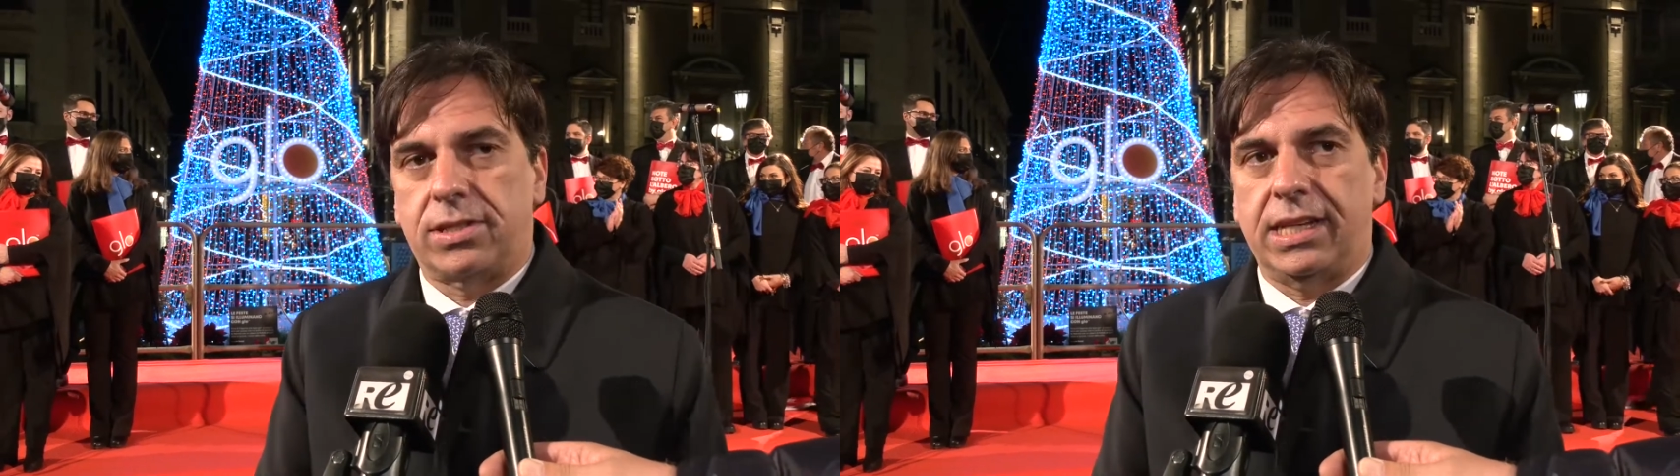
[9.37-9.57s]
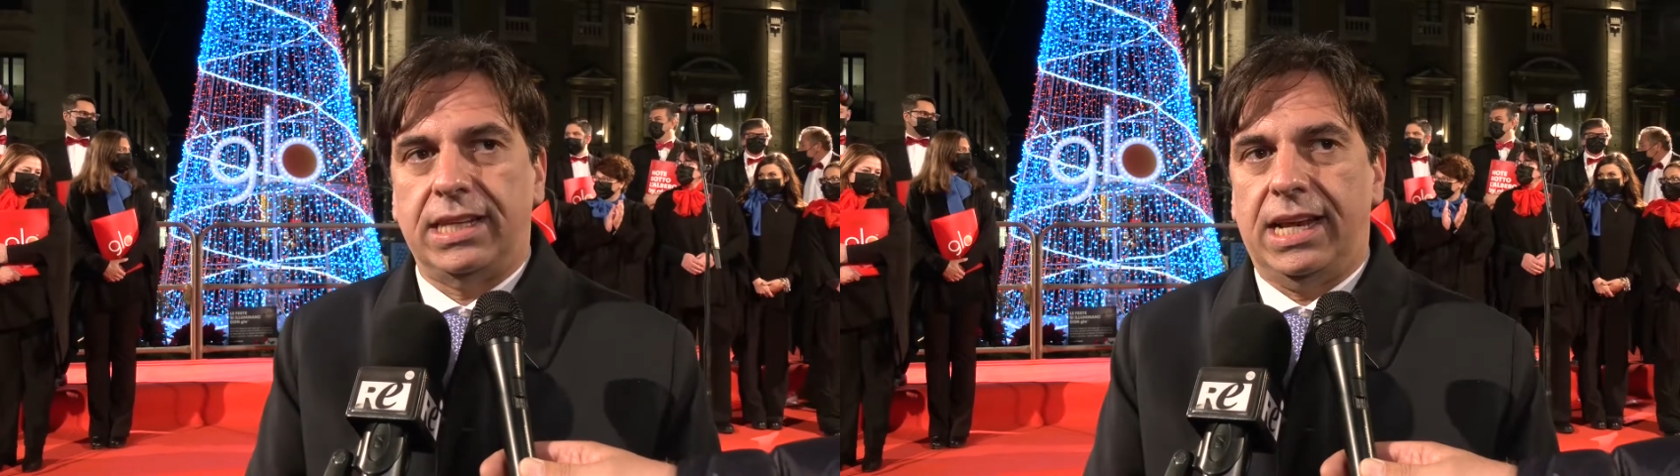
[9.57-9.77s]

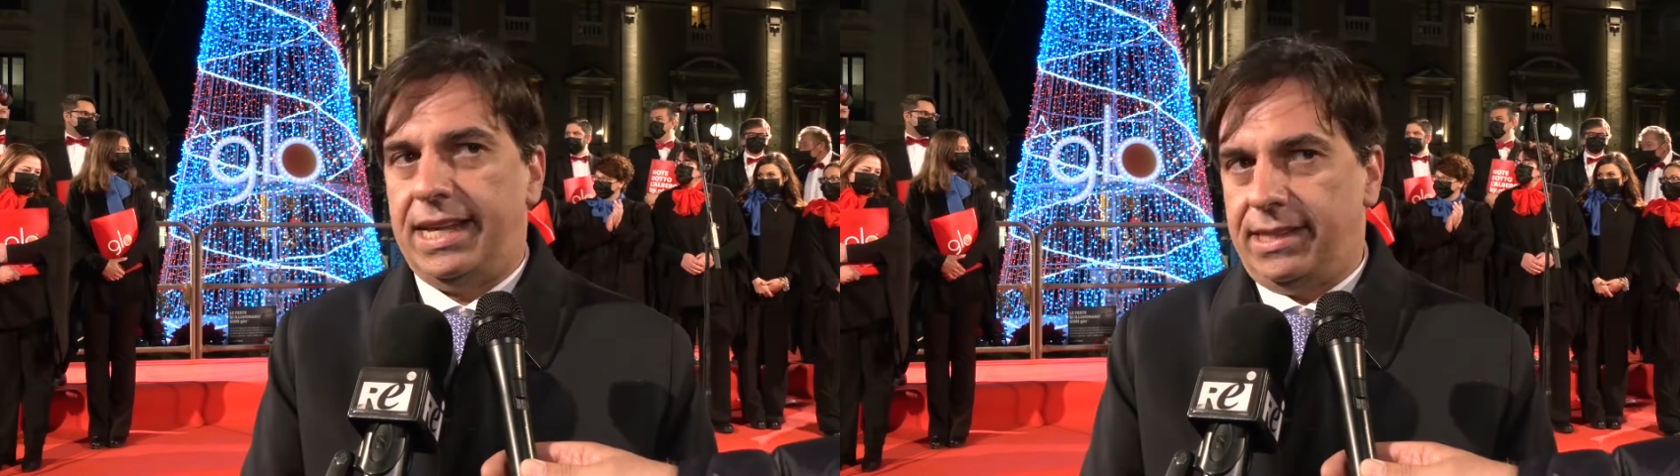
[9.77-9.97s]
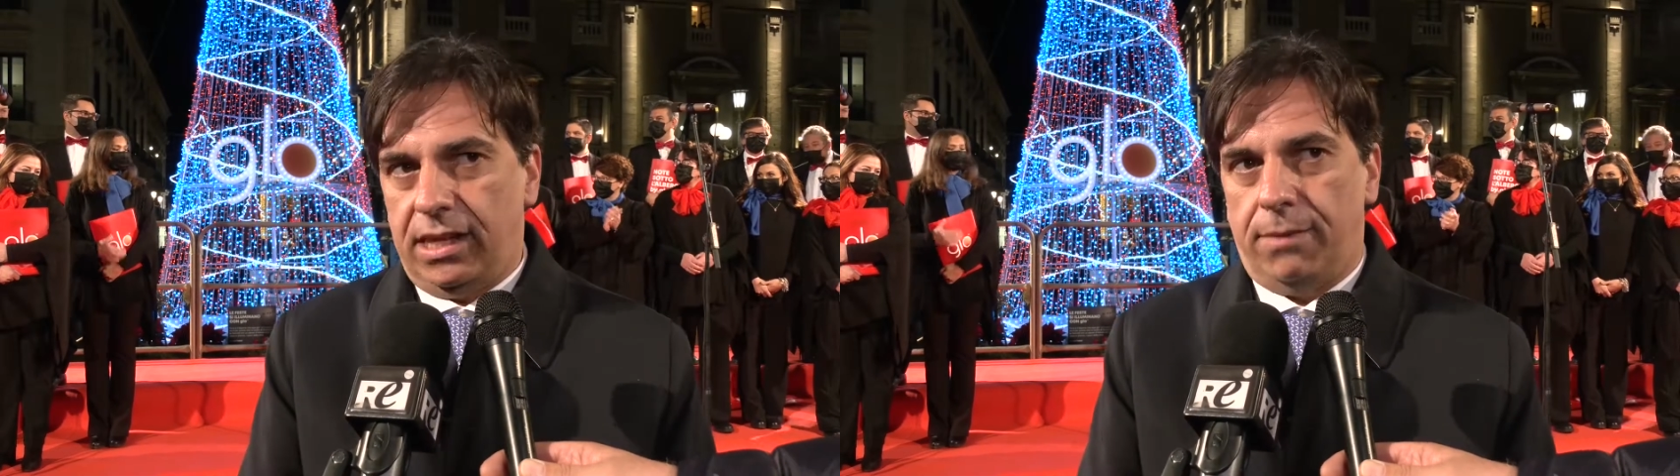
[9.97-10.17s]
stati
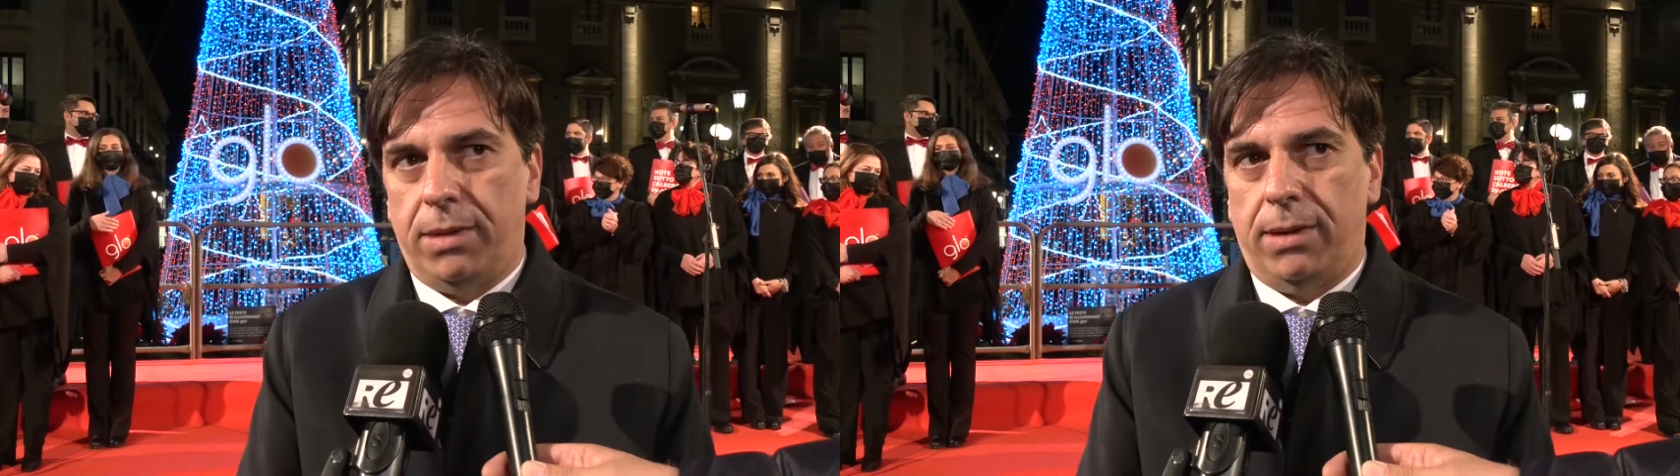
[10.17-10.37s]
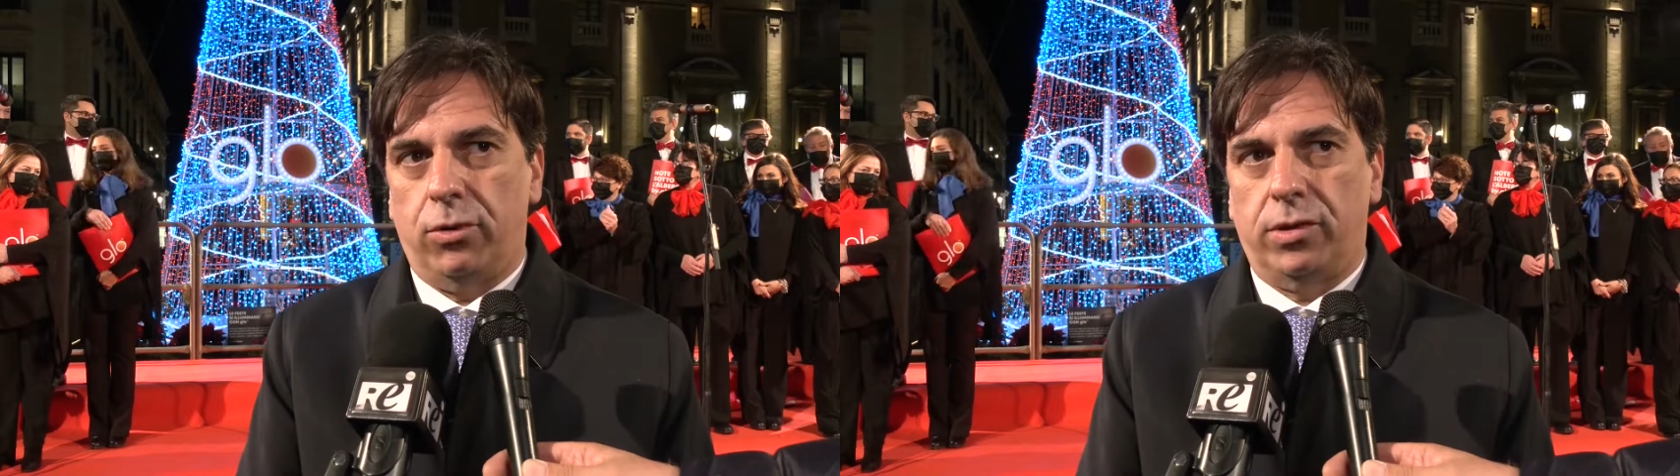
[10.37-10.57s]
eletti
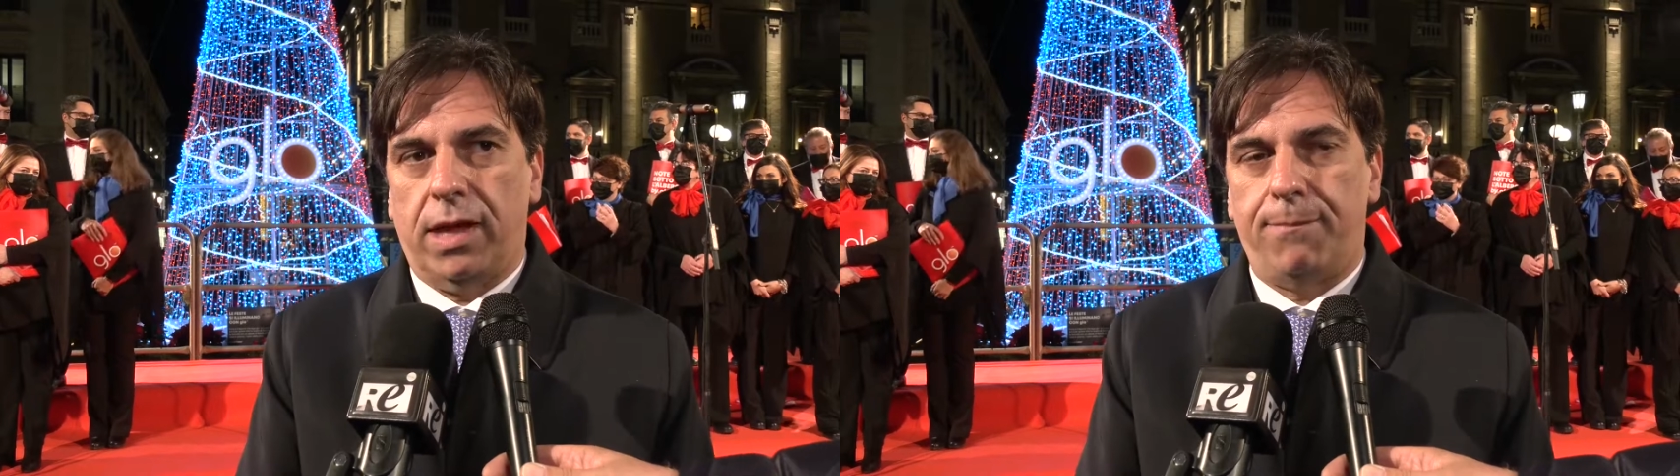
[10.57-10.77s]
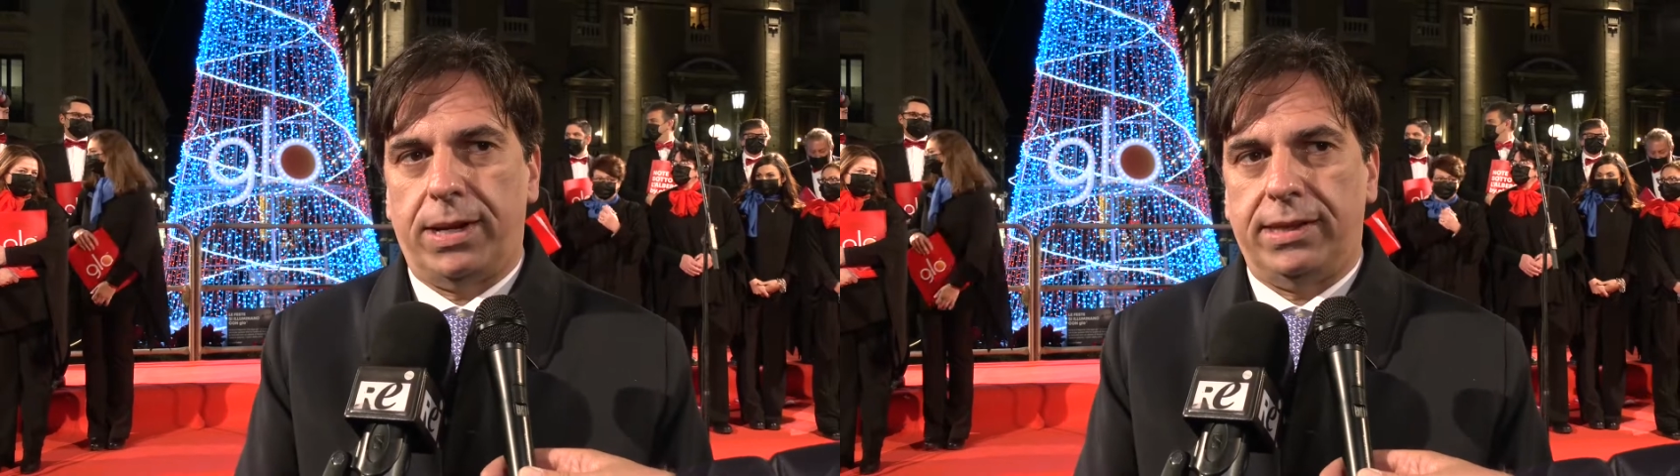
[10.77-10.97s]
abbiamo
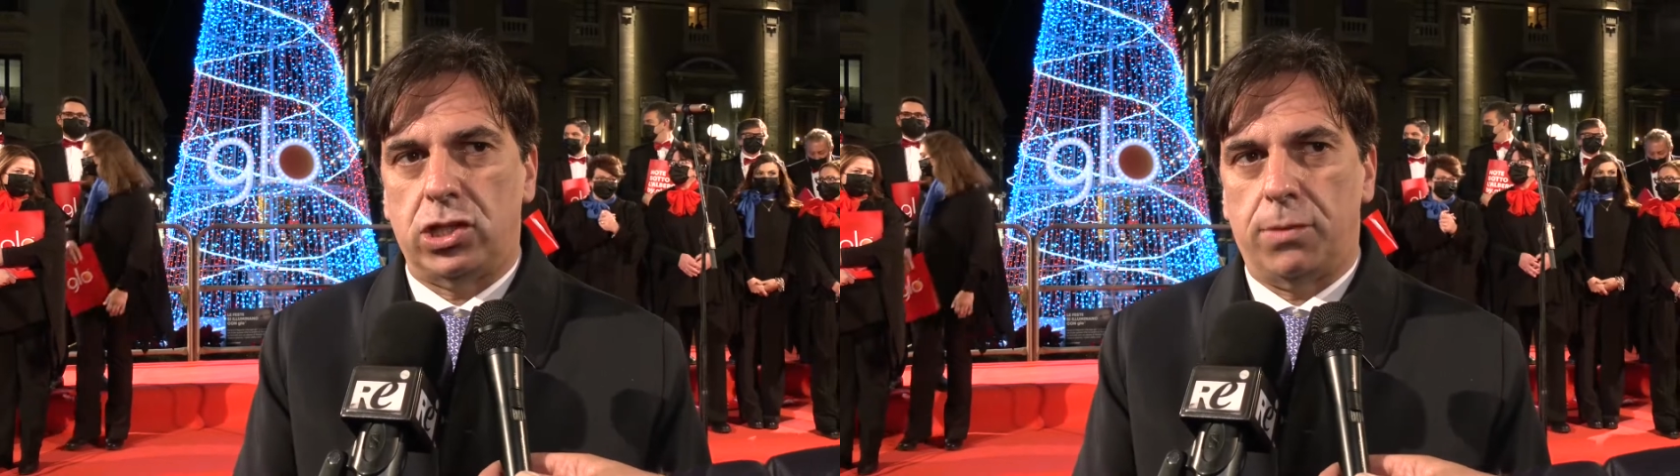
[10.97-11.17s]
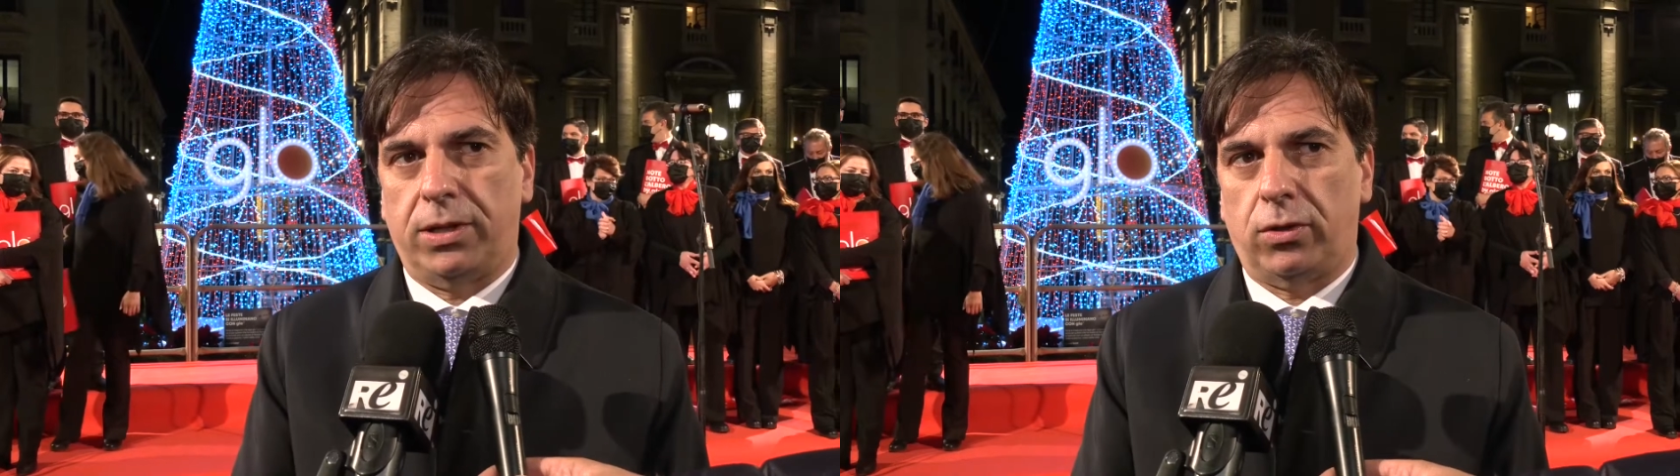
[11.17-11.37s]
sempre
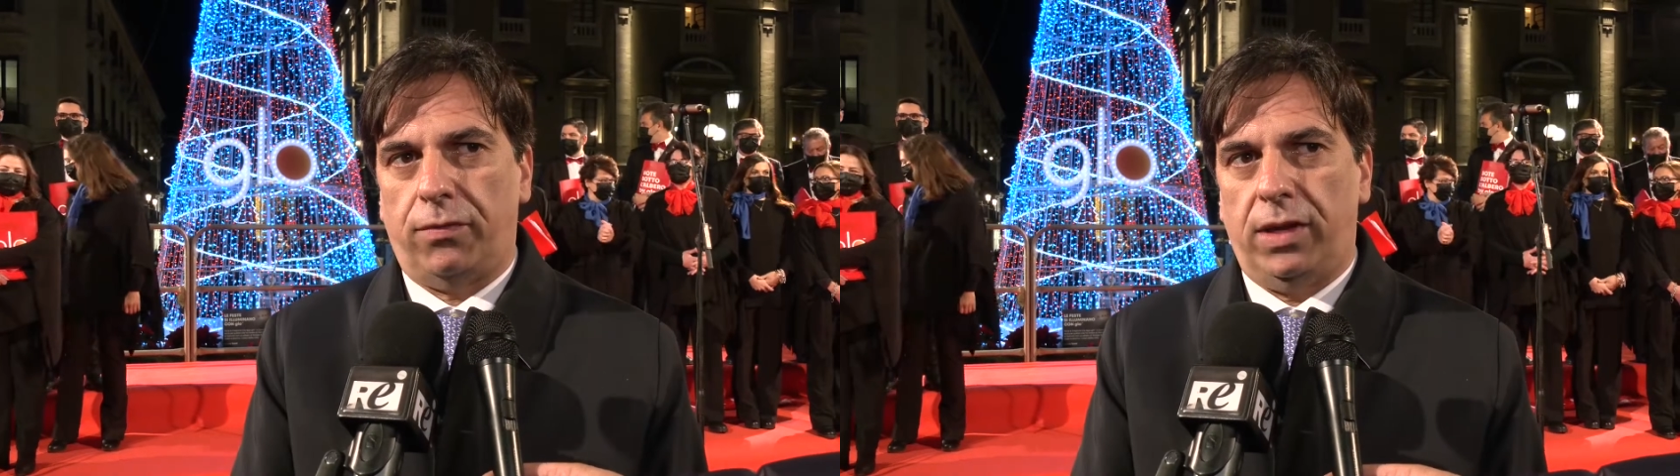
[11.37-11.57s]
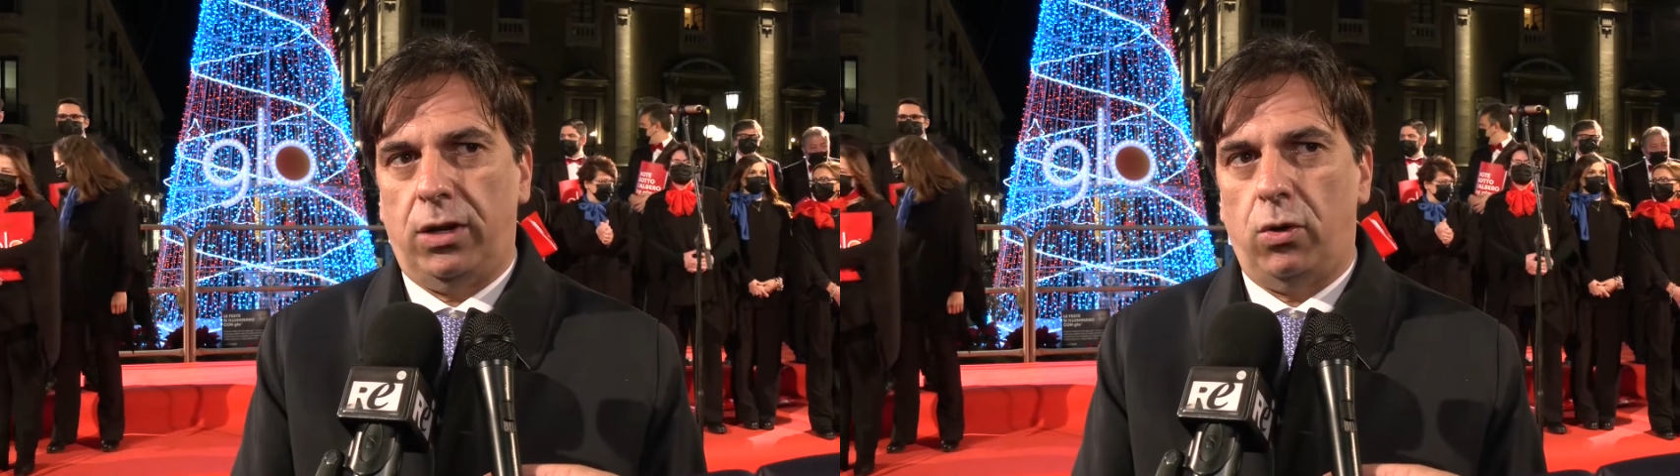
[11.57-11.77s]
anticipato a fine